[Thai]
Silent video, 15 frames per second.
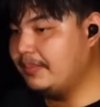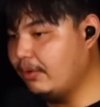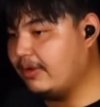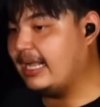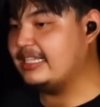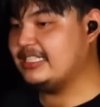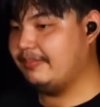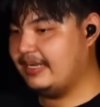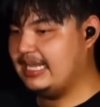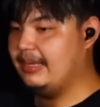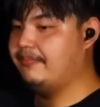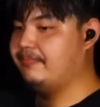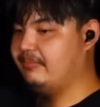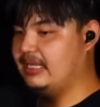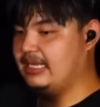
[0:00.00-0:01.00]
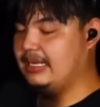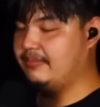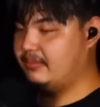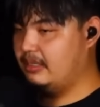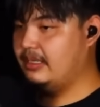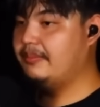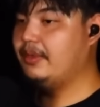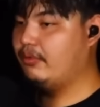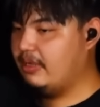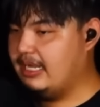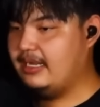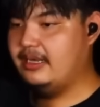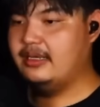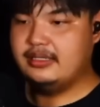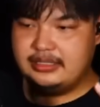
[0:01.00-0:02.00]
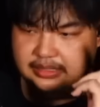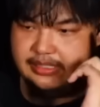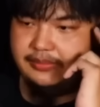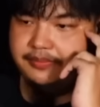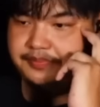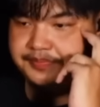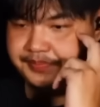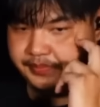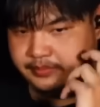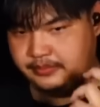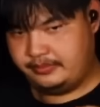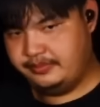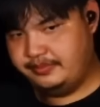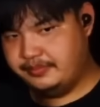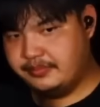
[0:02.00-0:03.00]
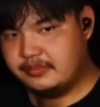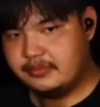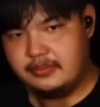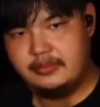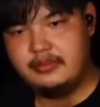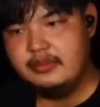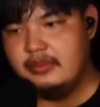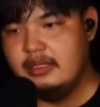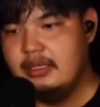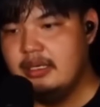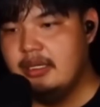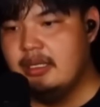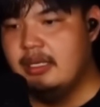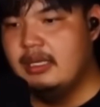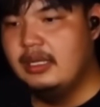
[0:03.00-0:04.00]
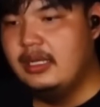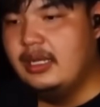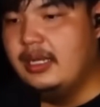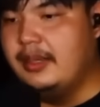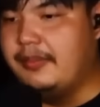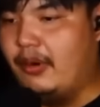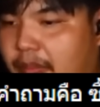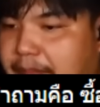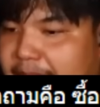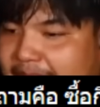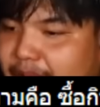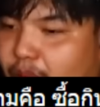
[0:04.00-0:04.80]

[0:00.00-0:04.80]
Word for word: ถ้ามีโอกาสจะไปทำนะครับถ้ามีโอกาสจะทำผม